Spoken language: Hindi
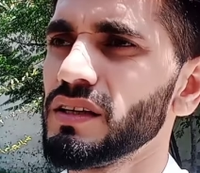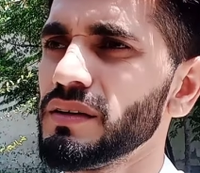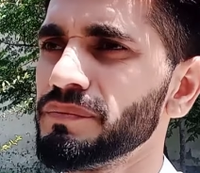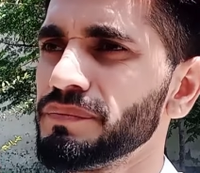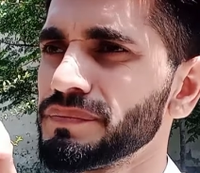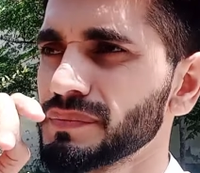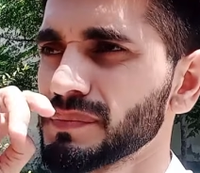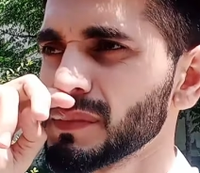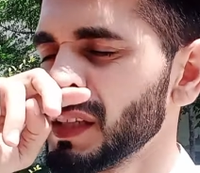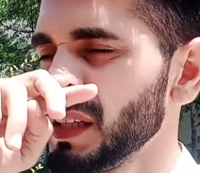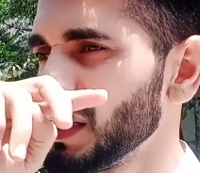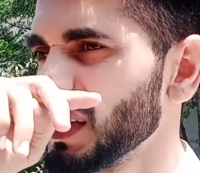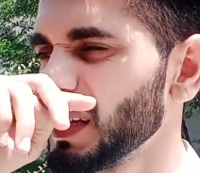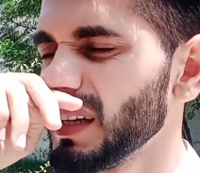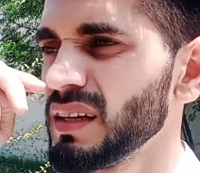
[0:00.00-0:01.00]
थे
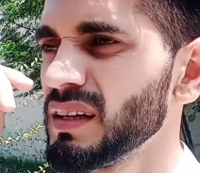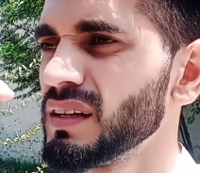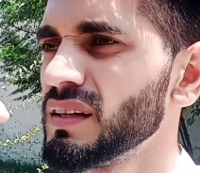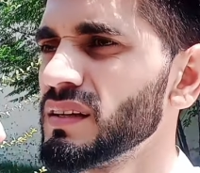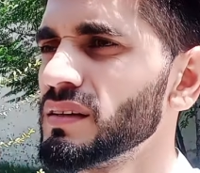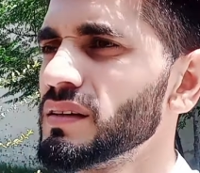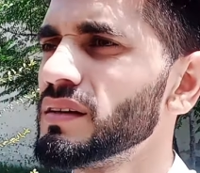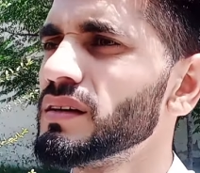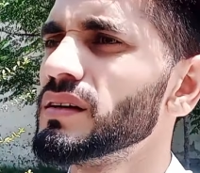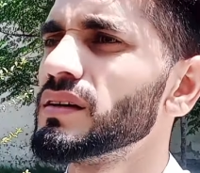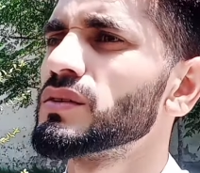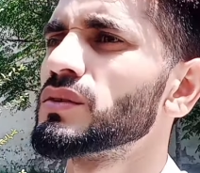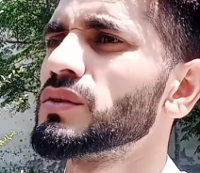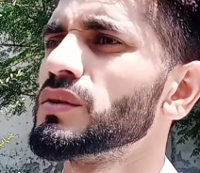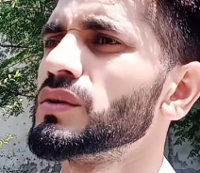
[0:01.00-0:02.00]
ठीक है
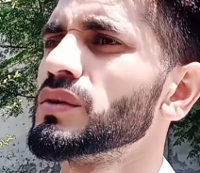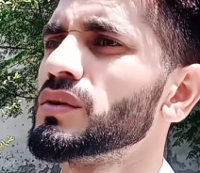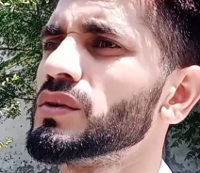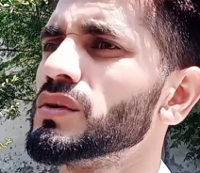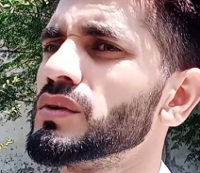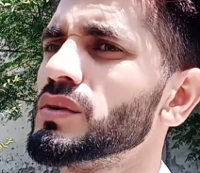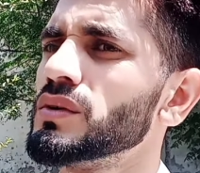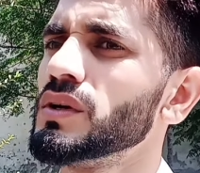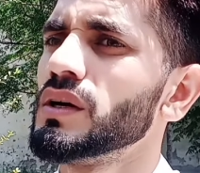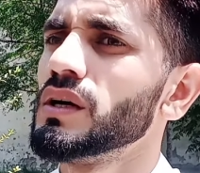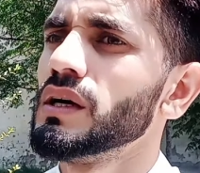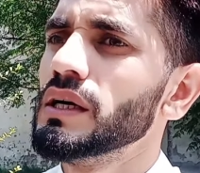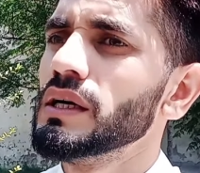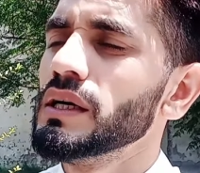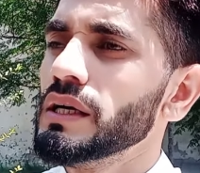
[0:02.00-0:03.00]
तो
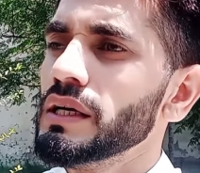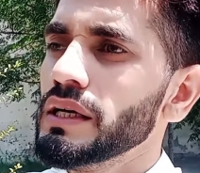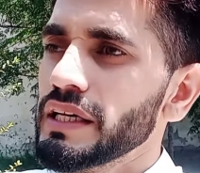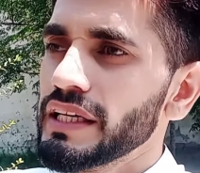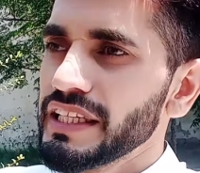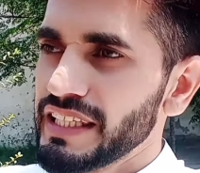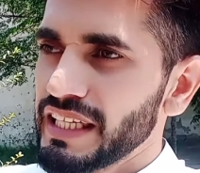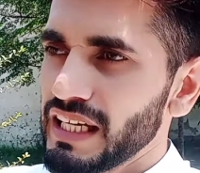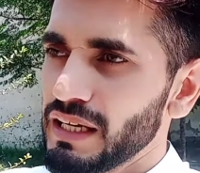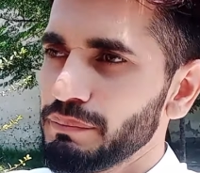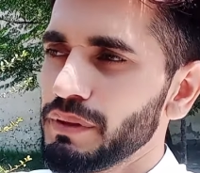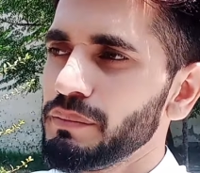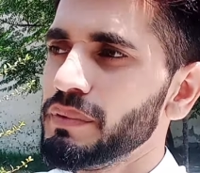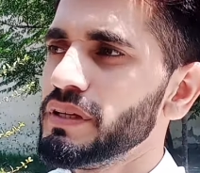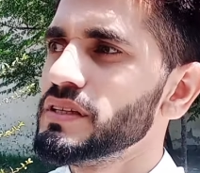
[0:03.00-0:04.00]
यहाँ
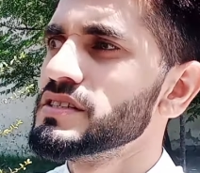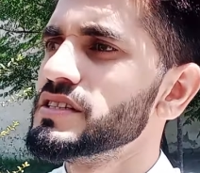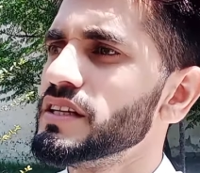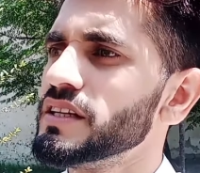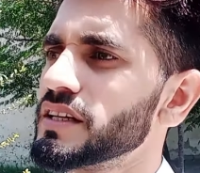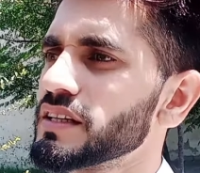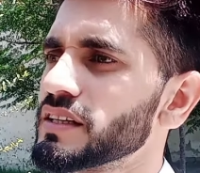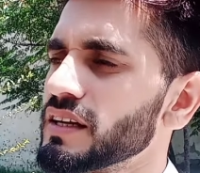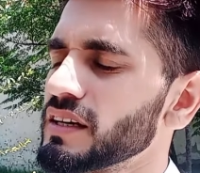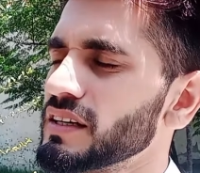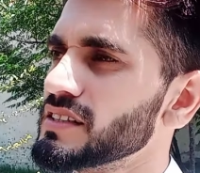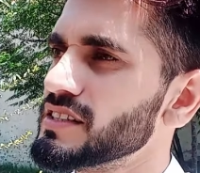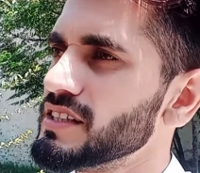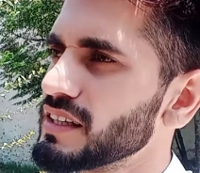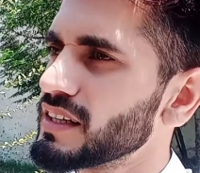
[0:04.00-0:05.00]
पे भी इंजीर के
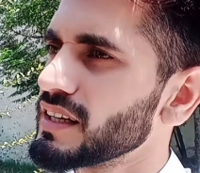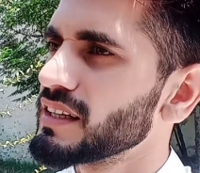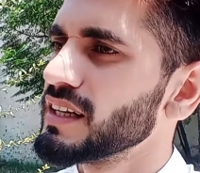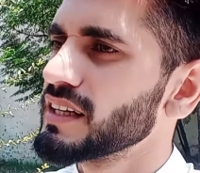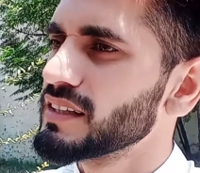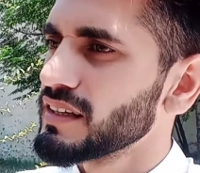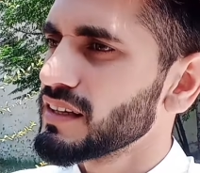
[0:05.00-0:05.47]
इंजीर का एक